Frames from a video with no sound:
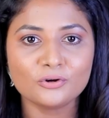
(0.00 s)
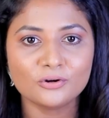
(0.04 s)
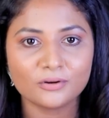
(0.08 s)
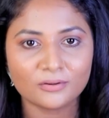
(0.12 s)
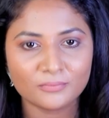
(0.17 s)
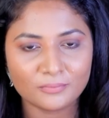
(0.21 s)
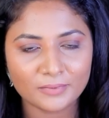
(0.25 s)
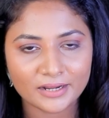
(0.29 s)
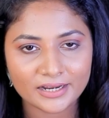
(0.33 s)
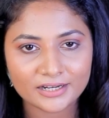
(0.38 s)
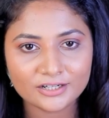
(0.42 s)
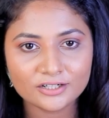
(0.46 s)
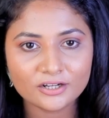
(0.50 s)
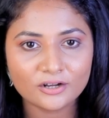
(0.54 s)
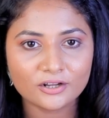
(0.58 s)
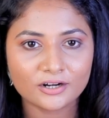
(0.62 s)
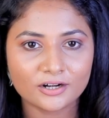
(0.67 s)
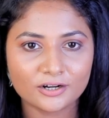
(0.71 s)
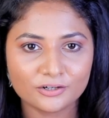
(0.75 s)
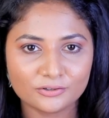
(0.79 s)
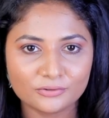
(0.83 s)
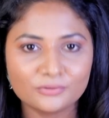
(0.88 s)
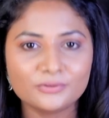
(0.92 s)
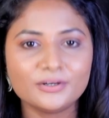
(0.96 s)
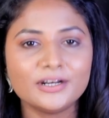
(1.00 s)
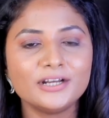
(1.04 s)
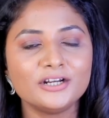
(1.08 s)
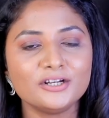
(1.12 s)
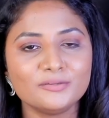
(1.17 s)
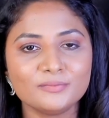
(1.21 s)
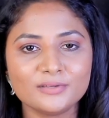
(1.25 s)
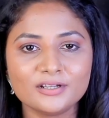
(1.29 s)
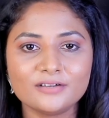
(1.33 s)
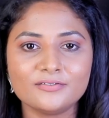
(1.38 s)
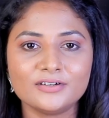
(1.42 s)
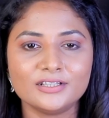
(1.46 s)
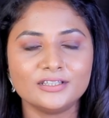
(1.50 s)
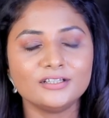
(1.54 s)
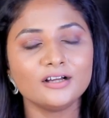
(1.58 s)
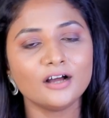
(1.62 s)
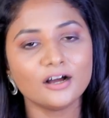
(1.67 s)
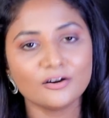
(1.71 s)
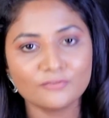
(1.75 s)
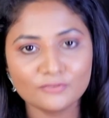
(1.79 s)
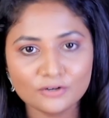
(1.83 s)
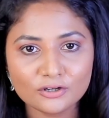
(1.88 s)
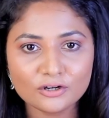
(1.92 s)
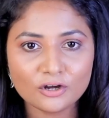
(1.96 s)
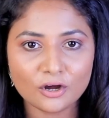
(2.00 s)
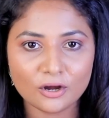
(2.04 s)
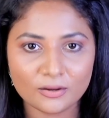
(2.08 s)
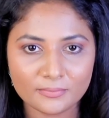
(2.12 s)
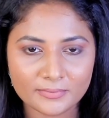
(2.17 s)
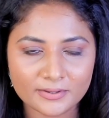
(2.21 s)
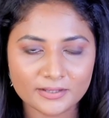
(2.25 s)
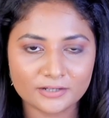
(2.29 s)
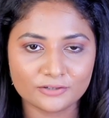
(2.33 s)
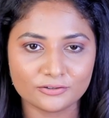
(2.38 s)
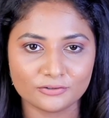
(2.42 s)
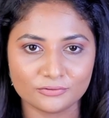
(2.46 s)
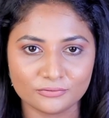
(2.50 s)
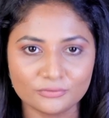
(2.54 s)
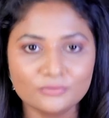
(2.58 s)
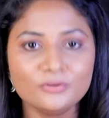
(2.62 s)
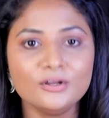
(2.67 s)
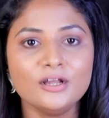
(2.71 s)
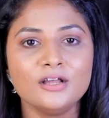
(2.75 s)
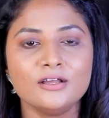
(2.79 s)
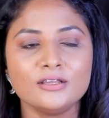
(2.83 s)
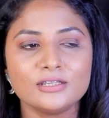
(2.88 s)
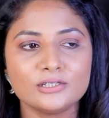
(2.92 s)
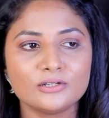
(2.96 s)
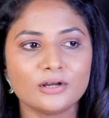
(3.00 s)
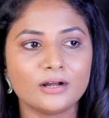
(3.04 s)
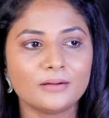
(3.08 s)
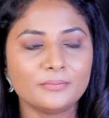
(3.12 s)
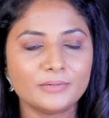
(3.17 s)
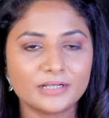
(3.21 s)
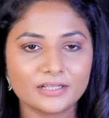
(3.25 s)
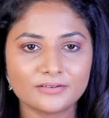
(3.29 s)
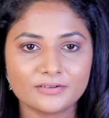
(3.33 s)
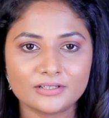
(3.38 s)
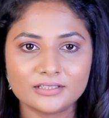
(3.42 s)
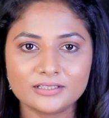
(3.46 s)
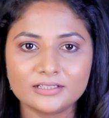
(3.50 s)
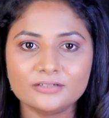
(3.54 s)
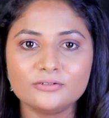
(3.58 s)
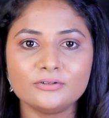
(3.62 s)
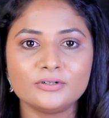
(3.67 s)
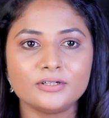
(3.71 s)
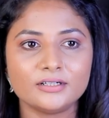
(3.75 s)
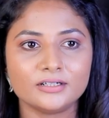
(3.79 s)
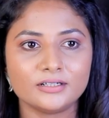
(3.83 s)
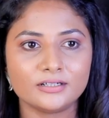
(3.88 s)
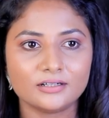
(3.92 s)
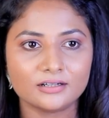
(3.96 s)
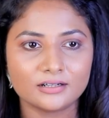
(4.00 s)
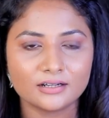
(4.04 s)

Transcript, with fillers: உங்களோட மைண்டாக இருக்கட்டும் ரெண்டுமே வந்து அவ்வளோ காமாக இருக்கும் ஸோ அப்படி வந்து ஒரு